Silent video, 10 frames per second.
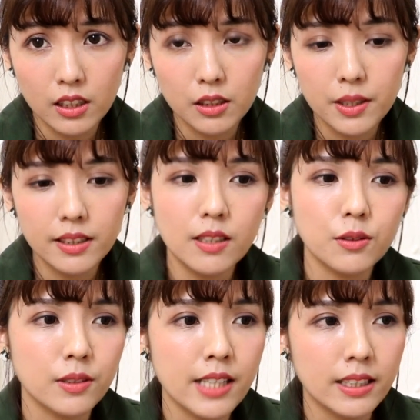因为那
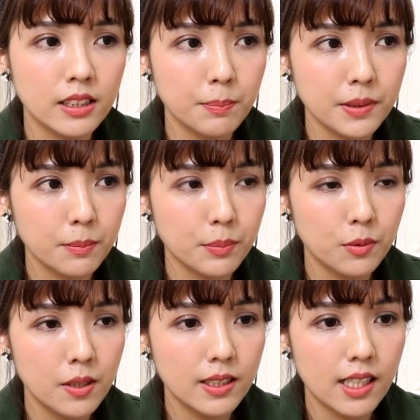种材质并不
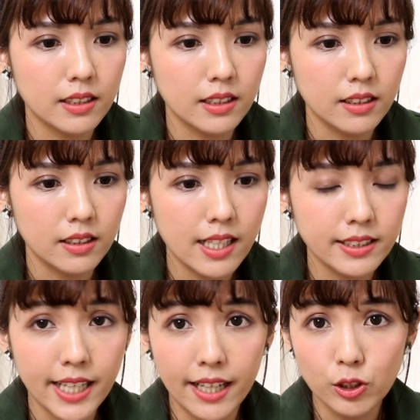会让你看
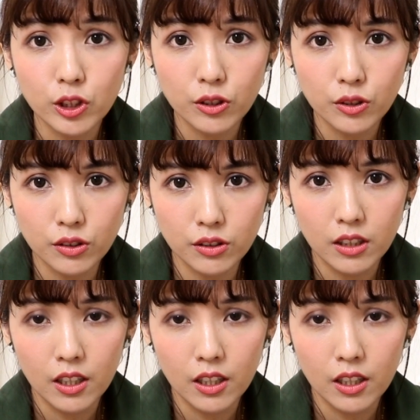起来很正式。